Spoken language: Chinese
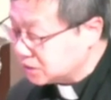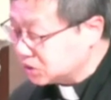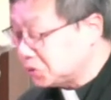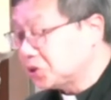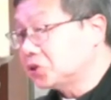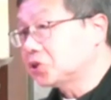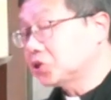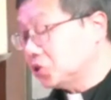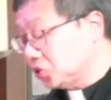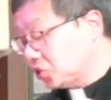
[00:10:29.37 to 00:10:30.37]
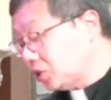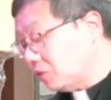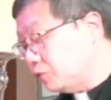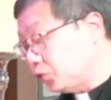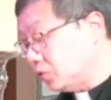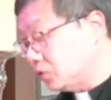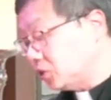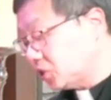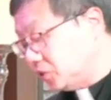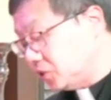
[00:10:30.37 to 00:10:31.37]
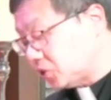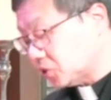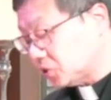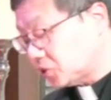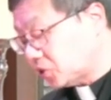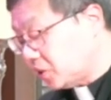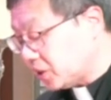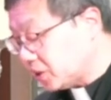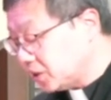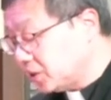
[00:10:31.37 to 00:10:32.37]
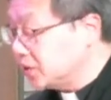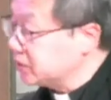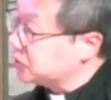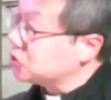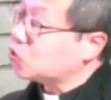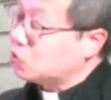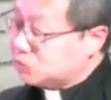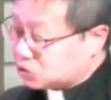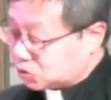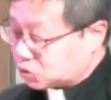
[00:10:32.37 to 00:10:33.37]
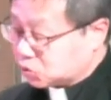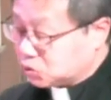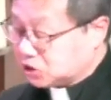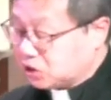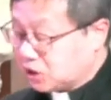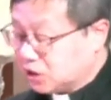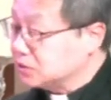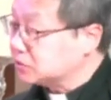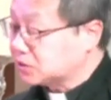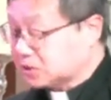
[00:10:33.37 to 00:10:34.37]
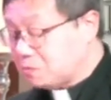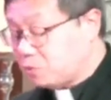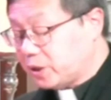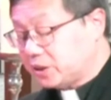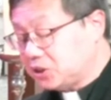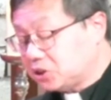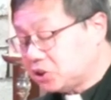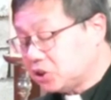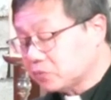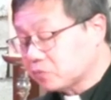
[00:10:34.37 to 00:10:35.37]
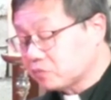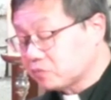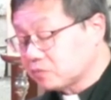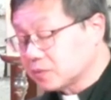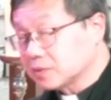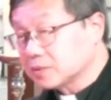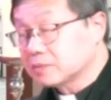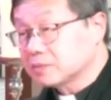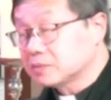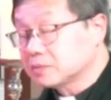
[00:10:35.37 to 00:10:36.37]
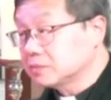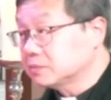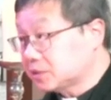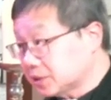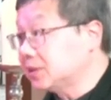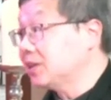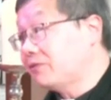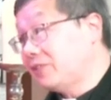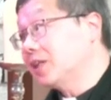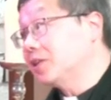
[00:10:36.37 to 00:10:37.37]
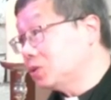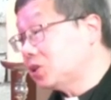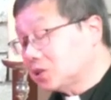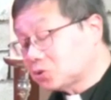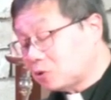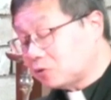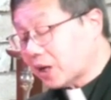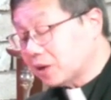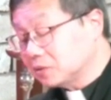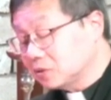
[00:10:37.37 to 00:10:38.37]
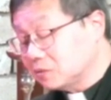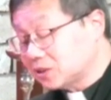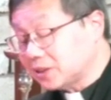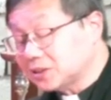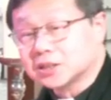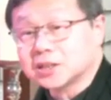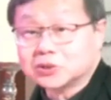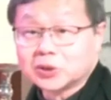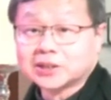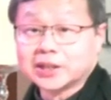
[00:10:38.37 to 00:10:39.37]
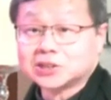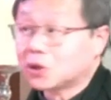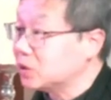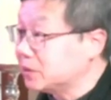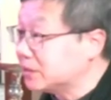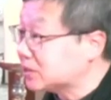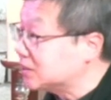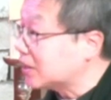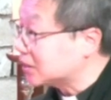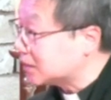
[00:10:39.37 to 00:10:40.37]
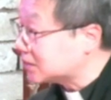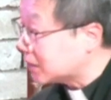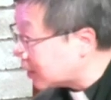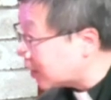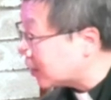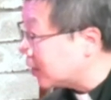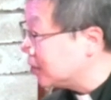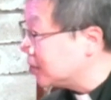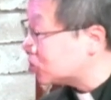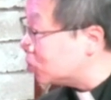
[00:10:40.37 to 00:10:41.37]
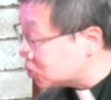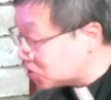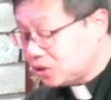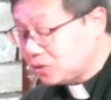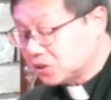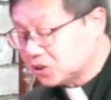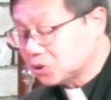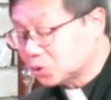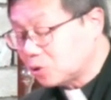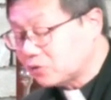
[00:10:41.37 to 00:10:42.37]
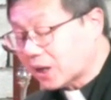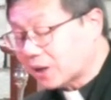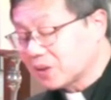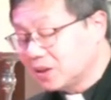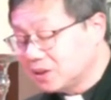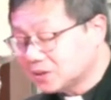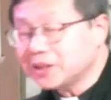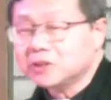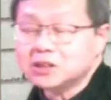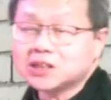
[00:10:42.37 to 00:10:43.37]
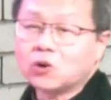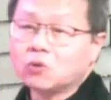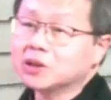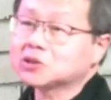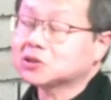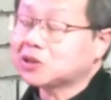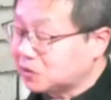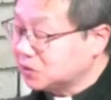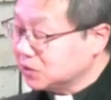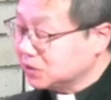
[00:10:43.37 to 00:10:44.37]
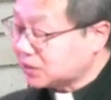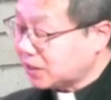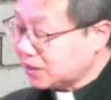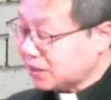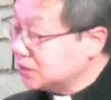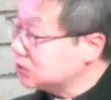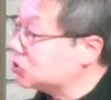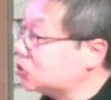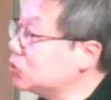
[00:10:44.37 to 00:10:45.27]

就是指圣父、圣子、圣灵，也就是我们所熟悉的三位一体。这是一个非常流行的说法，我相信很多在教会里面成长的、长大的都听过这个说法。但有一点我们要知道，在旧